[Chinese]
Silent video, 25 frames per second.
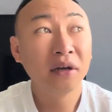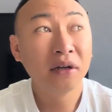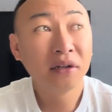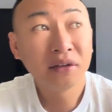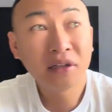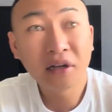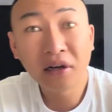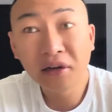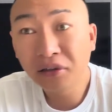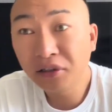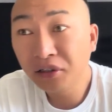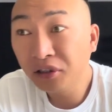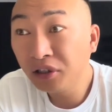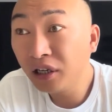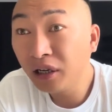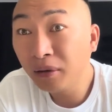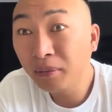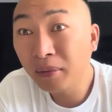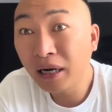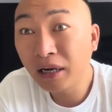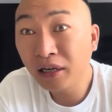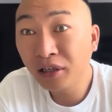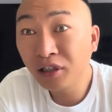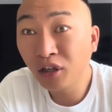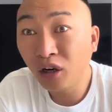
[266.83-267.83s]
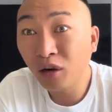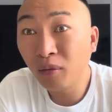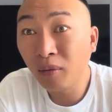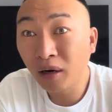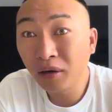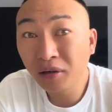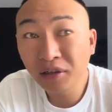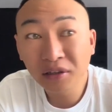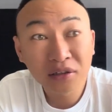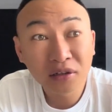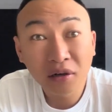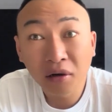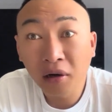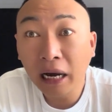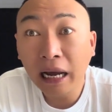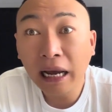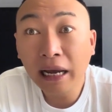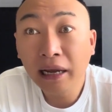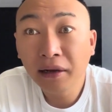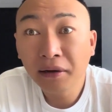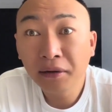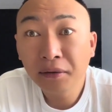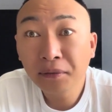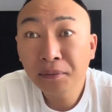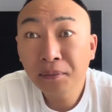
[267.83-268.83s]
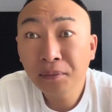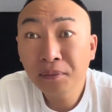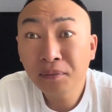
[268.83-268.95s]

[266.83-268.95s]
当时这边小宝这一瞅，哎，